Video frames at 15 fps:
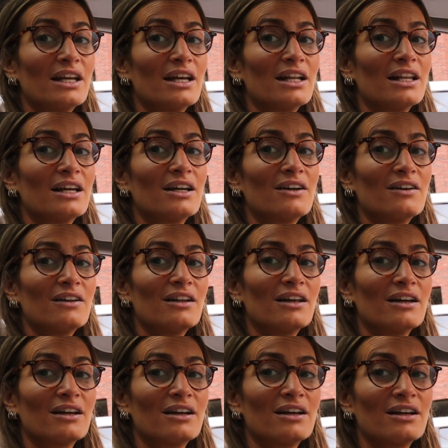ela? Olha
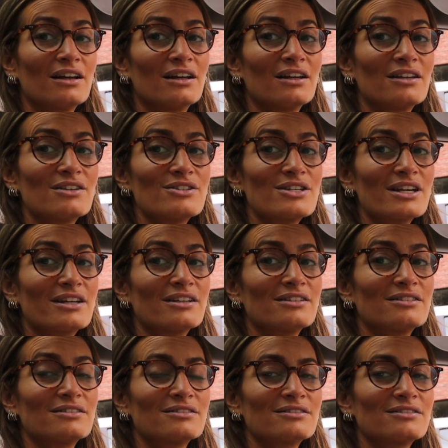lá.
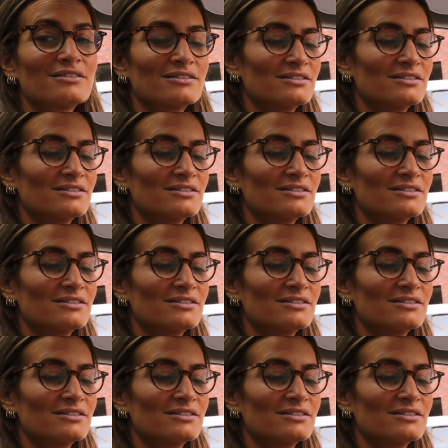Chegando.